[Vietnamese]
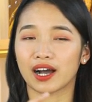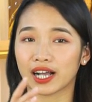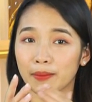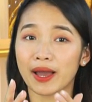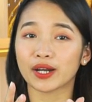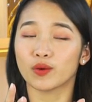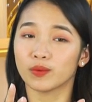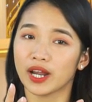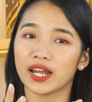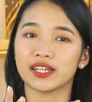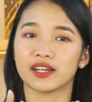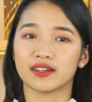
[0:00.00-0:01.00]
Các bạn cũng
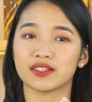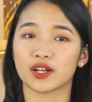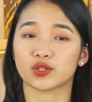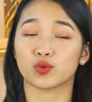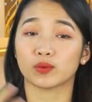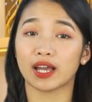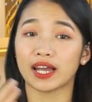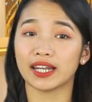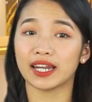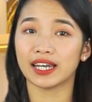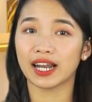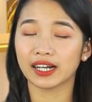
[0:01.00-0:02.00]
nên nhớ rằng chúng ta
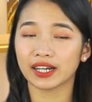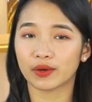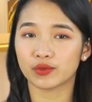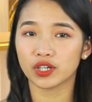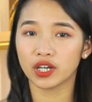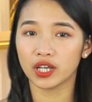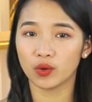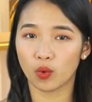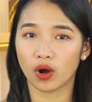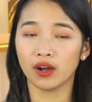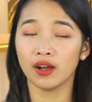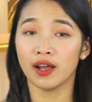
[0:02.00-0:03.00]
nên lắc đều trước khi
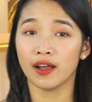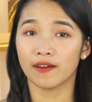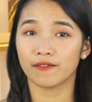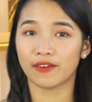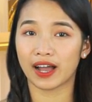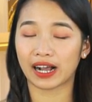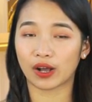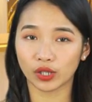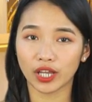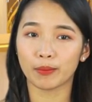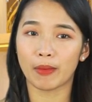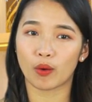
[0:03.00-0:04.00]
uống và có
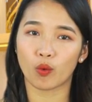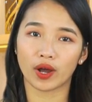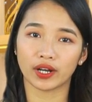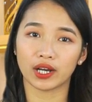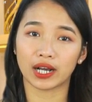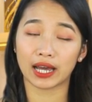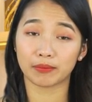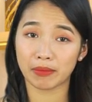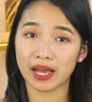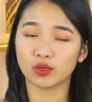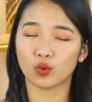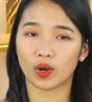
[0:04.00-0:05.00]
thể bảo quản ở ngăn
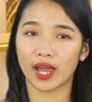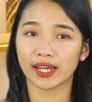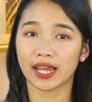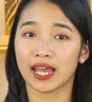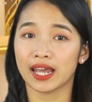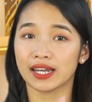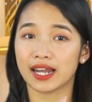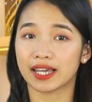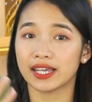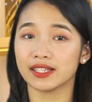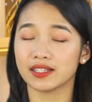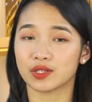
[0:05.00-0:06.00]
mát tủ lạnh để
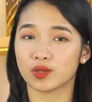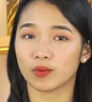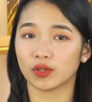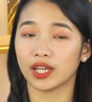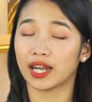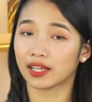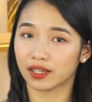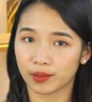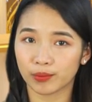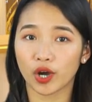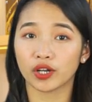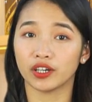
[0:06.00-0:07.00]
khi sử dụng có thể là
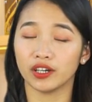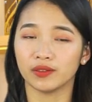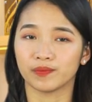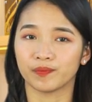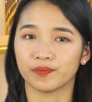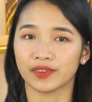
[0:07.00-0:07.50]
thơm ngon hơn.